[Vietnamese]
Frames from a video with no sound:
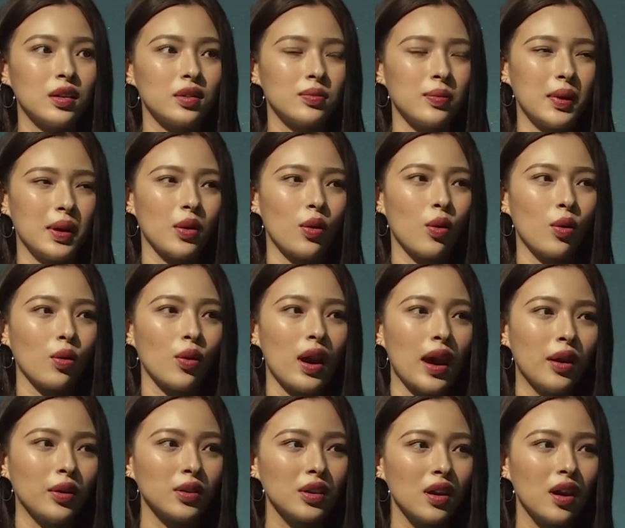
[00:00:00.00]
Mà đồ của
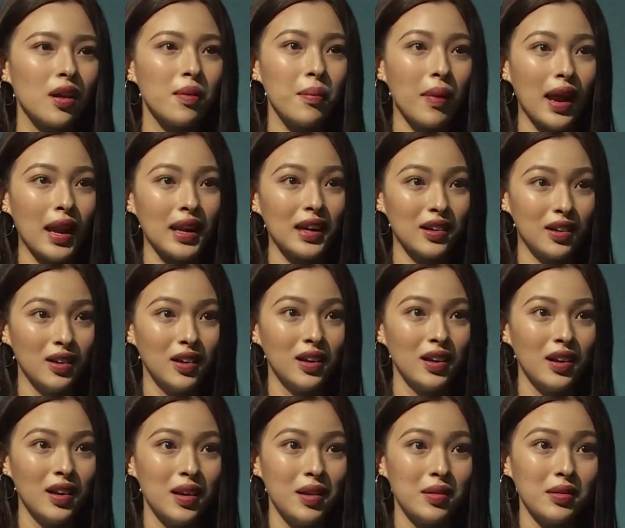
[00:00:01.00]
Hảo thì hơi men nữa.
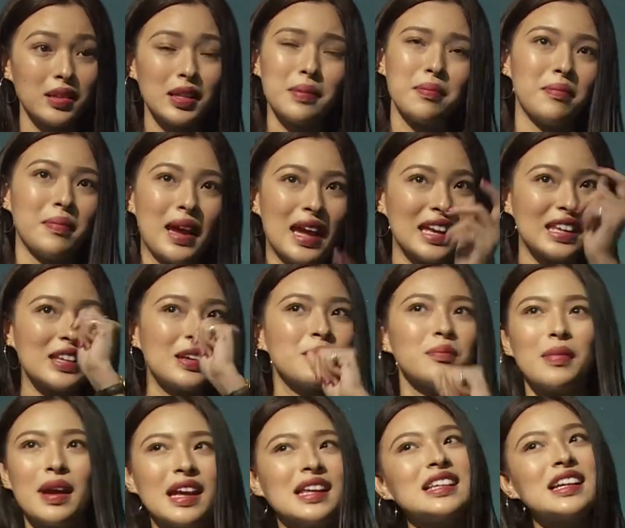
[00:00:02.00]
Chị mẹ chị
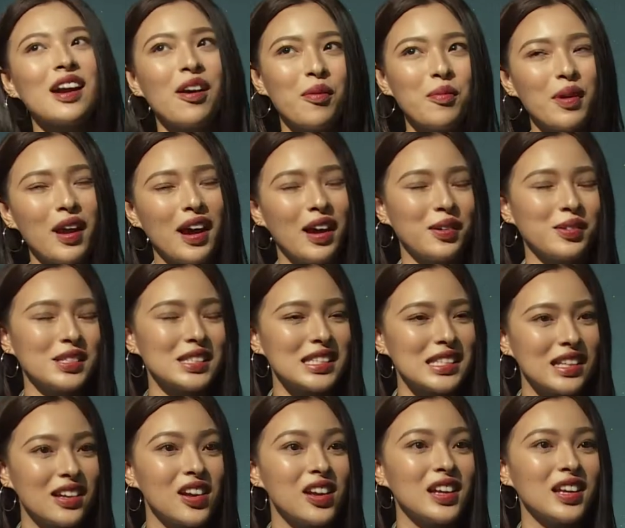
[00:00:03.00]
mẹ chỉ không lo Hảo
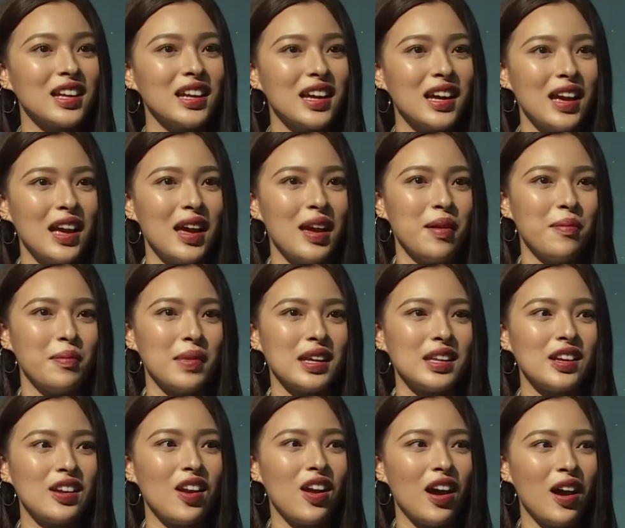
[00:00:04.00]
sexy, mẹ
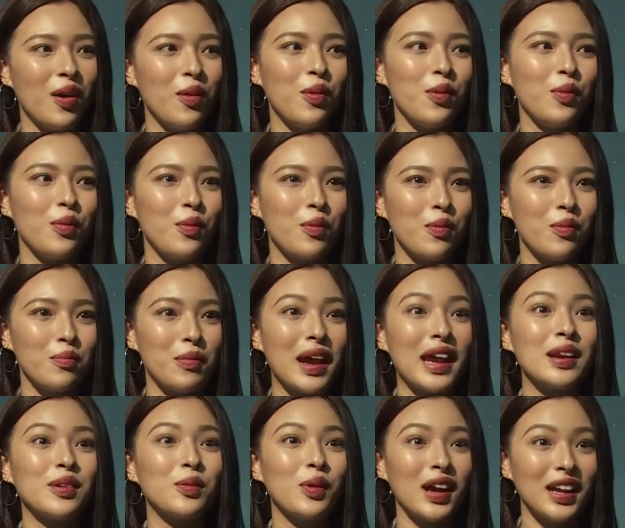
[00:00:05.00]
chỉ lo Hảo
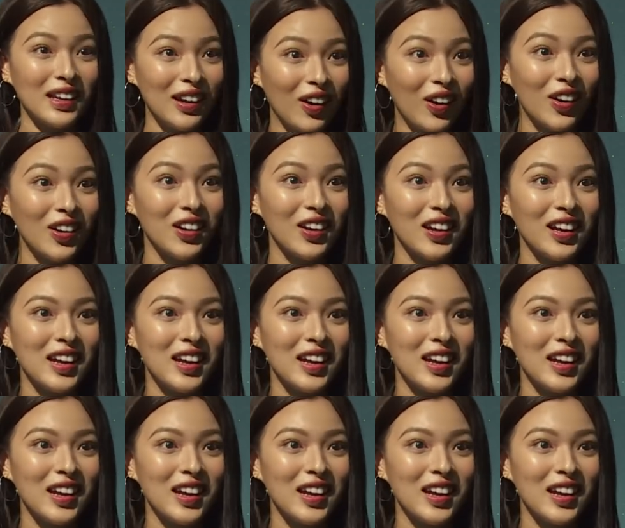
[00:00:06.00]
men quá thôi.